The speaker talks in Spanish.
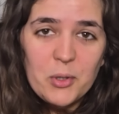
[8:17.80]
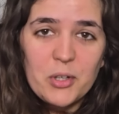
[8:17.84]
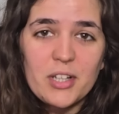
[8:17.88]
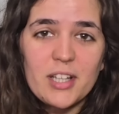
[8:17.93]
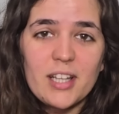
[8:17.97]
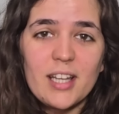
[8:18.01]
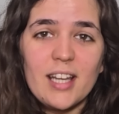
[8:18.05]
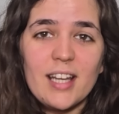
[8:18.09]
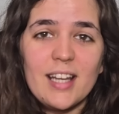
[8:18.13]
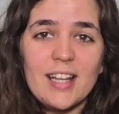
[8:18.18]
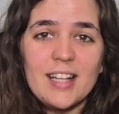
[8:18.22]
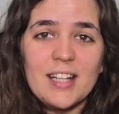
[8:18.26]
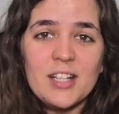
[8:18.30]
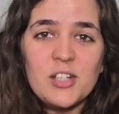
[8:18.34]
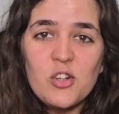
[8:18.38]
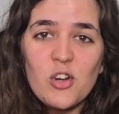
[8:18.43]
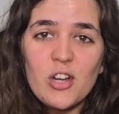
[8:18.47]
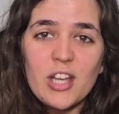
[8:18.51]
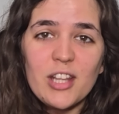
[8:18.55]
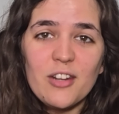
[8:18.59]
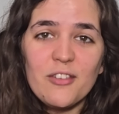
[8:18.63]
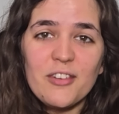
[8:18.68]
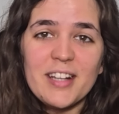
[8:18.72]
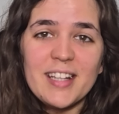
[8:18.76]
Porque
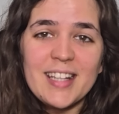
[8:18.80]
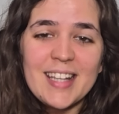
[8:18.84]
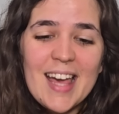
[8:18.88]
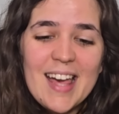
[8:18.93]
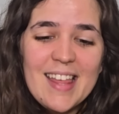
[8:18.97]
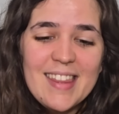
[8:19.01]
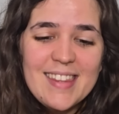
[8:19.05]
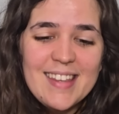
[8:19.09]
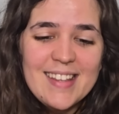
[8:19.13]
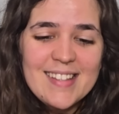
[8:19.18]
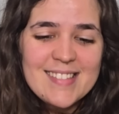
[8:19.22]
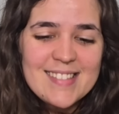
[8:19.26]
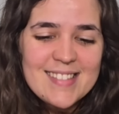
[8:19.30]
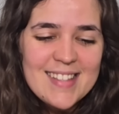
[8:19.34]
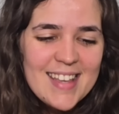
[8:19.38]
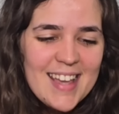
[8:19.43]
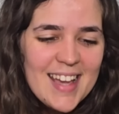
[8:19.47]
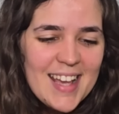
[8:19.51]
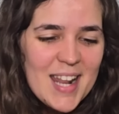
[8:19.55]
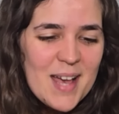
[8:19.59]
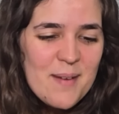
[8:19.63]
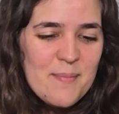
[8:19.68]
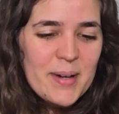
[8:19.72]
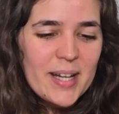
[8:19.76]
no quiero que nadie
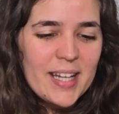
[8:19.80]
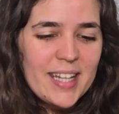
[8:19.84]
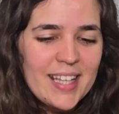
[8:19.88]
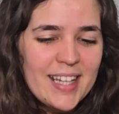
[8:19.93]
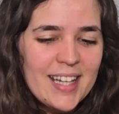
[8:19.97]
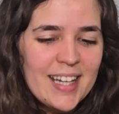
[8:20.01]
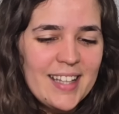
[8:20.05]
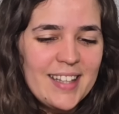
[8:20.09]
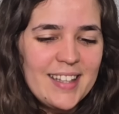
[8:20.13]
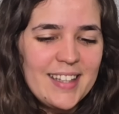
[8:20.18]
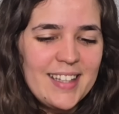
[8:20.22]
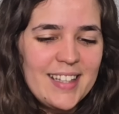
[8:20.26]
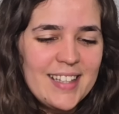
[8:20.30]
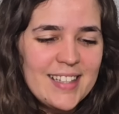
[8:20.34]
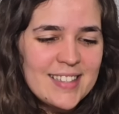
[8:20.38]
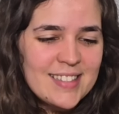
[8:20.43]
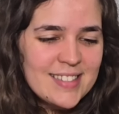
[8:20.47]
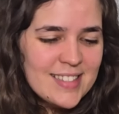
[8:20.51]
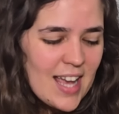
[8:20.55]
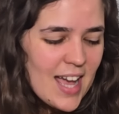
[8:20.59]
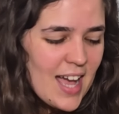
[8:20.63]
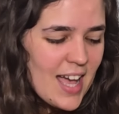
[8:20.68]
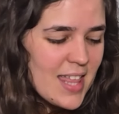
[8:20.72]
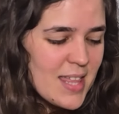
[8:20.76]
sea la pareja de
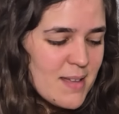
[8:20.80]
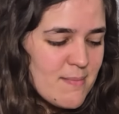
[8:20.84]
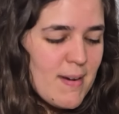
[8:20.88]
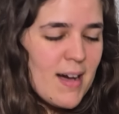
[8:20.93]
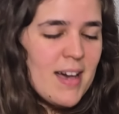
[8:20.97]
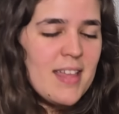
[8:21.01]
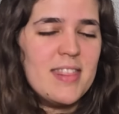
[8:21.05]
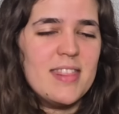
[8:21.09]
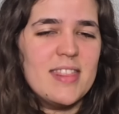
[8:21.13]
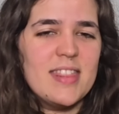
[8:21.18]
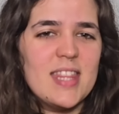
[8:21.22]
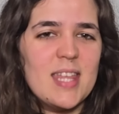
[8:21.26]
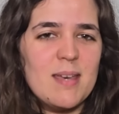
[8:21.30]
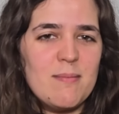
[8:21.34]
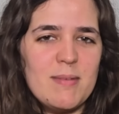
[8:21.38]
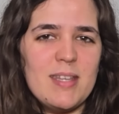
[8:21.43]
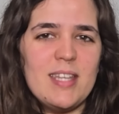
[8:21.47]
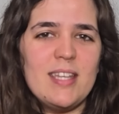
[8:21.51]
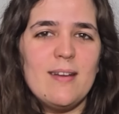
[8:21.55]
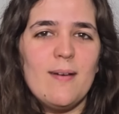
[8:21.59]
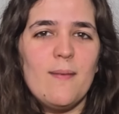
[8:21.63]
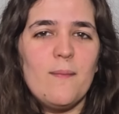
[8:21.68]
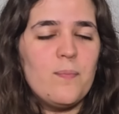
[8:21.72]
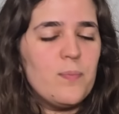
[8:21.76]
ella, además de
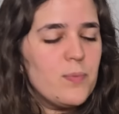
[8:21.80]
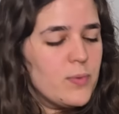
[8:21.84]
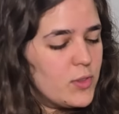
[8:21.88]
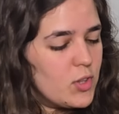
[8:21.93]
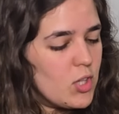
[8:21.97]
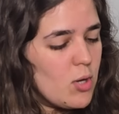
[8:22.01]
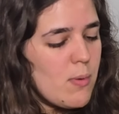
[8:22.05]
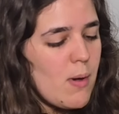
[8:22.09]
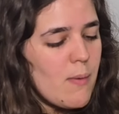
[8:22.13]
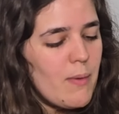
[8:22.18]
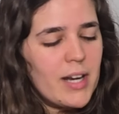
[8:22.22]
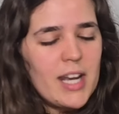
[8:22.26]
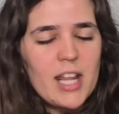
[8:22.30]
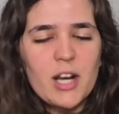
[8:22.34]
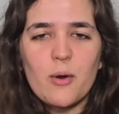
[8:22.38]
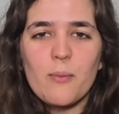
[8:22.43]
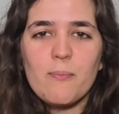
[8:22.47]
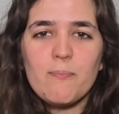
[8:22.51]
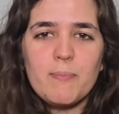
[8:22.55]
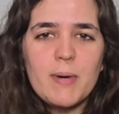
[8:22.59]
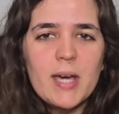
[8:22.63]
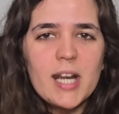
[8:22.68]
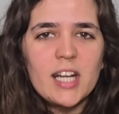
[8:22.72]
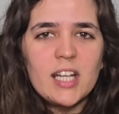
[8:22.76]
mí. No me van a
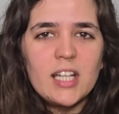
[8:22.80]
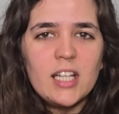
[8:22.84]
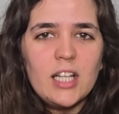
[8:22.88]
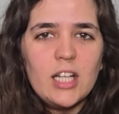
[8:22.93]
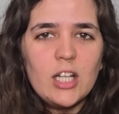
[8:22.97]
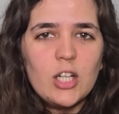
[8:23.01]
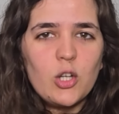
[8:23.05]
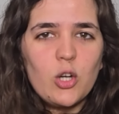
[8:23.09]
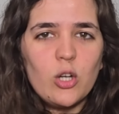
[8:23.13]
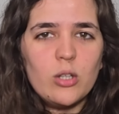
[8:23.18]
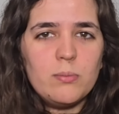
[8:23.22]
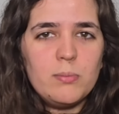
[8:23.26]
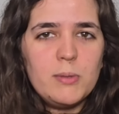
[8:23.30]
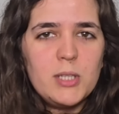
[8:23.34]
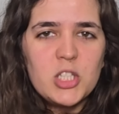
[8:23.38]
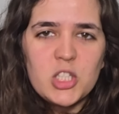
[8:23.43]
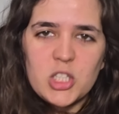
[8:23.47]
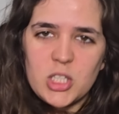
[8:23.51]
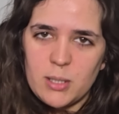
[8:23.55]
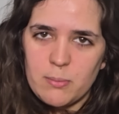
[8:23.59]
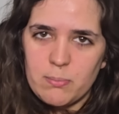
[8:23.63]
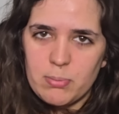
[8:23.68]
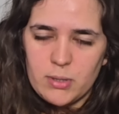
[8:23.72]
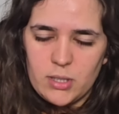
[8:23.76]
romper con mi
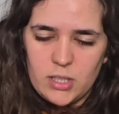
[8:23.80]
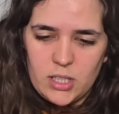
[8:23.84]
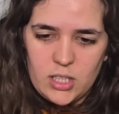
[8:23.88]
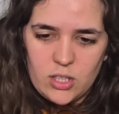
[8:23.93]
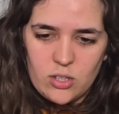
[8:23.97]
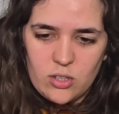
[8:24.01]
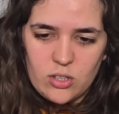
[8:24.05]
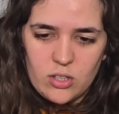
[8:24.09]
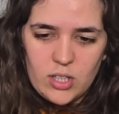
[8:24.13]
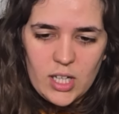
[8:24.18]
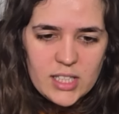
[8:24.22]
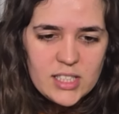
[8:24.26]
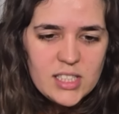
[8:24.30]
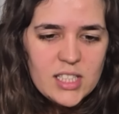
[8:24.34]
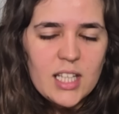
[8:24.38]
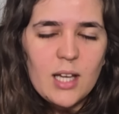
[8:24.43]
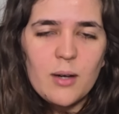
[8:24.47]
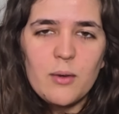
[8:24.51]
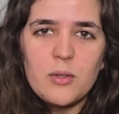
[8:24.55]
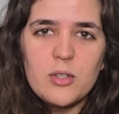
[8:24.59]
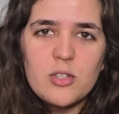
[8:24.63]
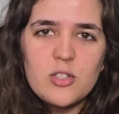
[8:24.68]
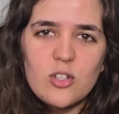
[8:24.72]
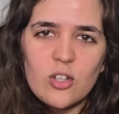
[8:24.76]
ship, dijo. Así que
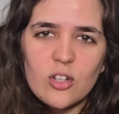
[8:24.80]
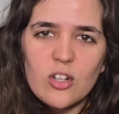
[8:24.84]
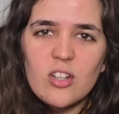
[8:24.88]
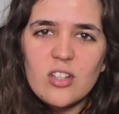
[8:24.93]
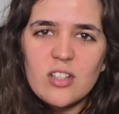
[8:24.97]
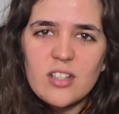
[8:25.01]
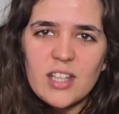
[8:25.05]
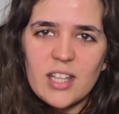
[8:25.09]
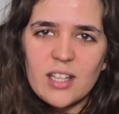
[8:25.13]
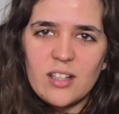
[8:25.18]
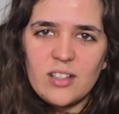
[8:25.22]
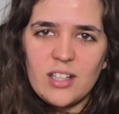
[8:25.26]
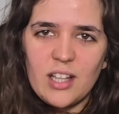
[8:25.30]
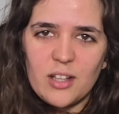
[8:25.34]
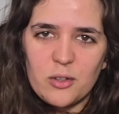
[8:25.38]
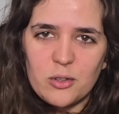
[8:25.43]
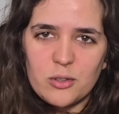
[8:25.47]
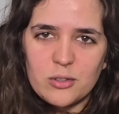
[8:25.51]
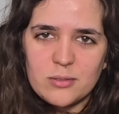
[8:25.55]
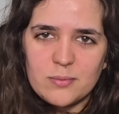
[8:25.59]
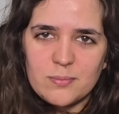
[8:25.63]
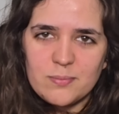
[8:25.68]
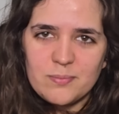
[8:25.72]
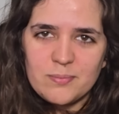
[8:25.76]
audicionó y quedaron las
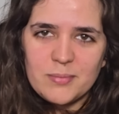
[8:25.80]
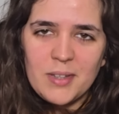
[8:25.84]
dos.